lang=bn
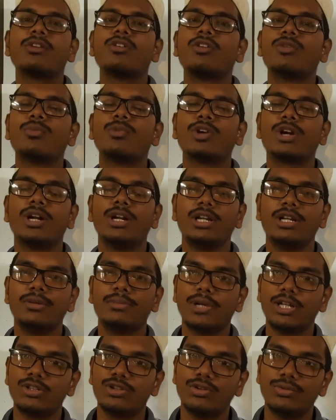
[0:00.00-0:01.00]
কর্মকাণ্ডের
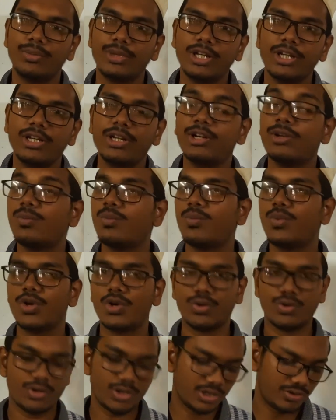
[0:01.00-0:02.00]
মাধ্যমে
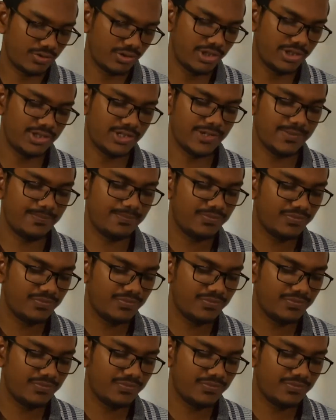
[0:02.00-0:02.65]
বর্ণনা করা যায়